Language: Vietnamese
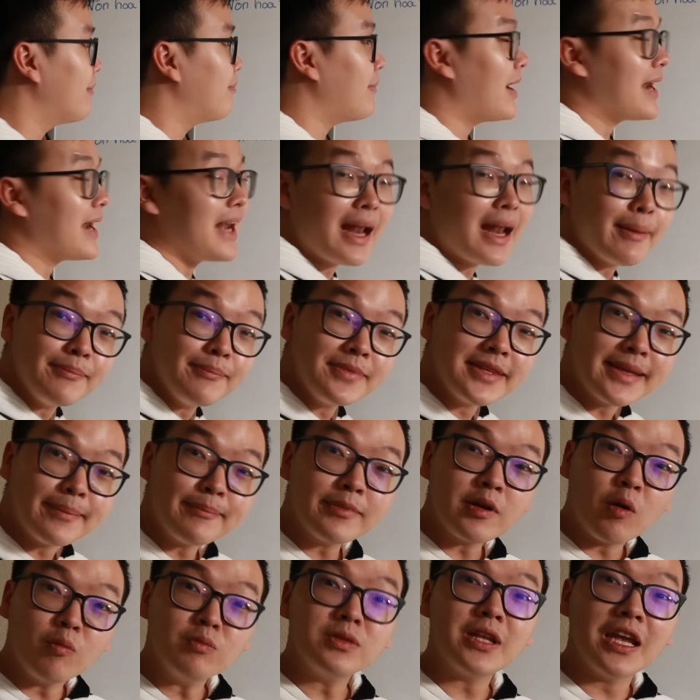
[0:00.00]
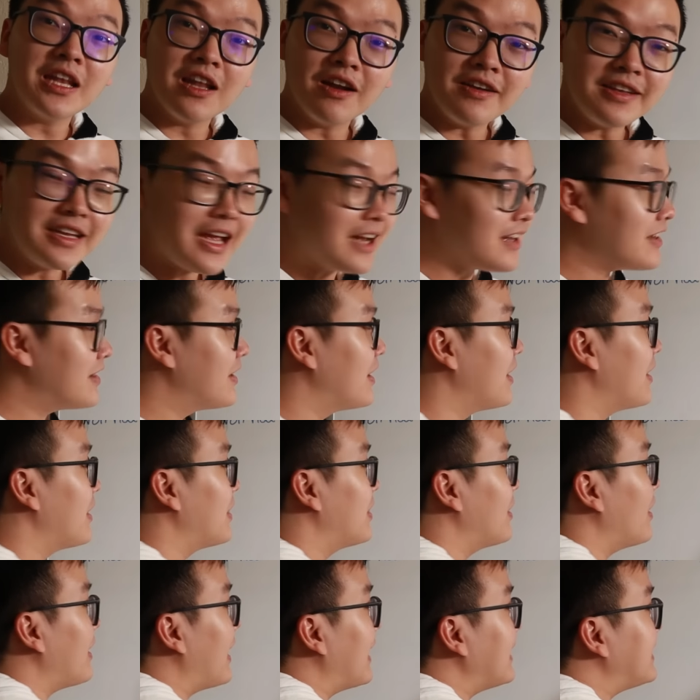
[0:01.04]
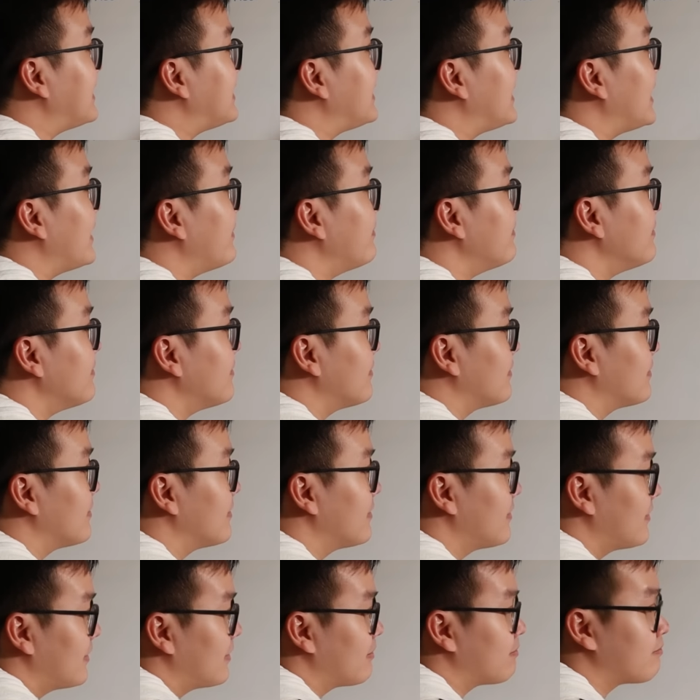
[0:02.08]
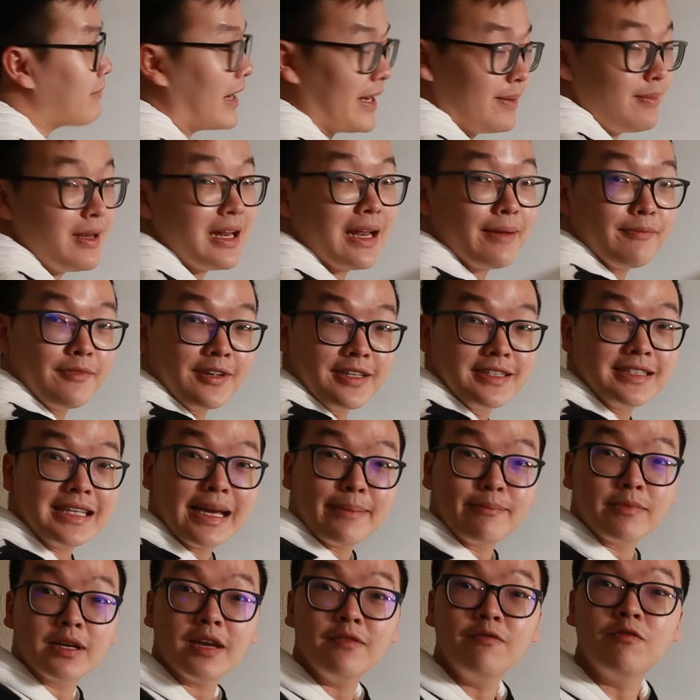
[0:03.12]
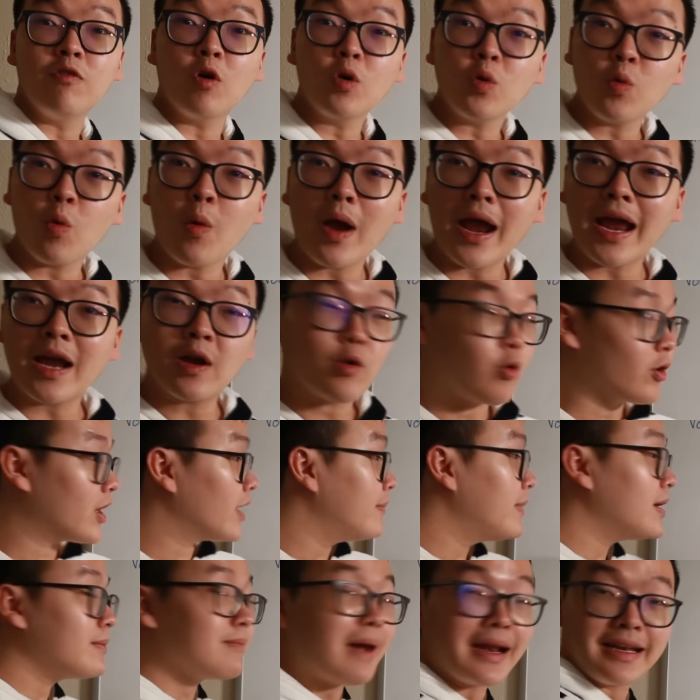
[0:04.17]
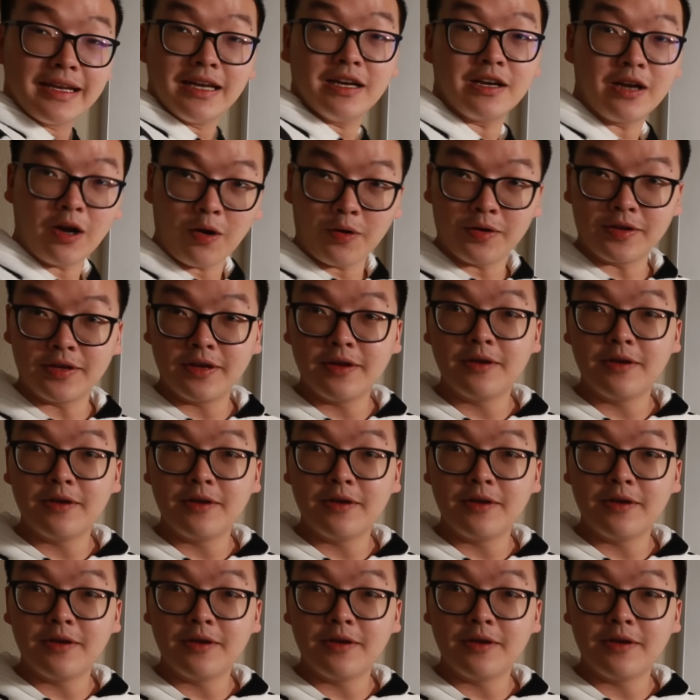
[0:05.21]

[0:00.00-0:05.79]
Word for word: mà 500 công ty lớn nhất nó đã chiếm 75% cái vốn hóa của cái miếng bánh này rồi